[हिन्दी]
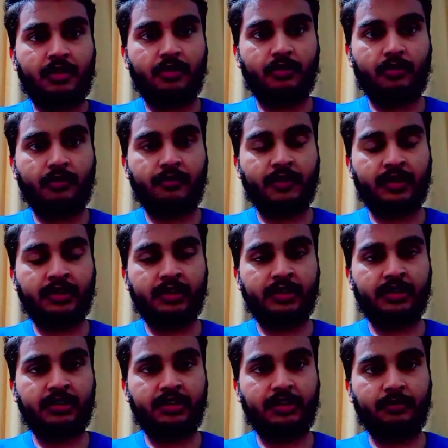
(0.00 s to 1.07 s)
तो
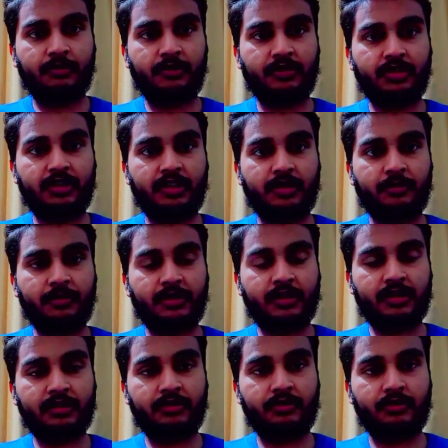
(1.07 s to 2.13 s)
फाइनलिस्ट टीमों के दरमियान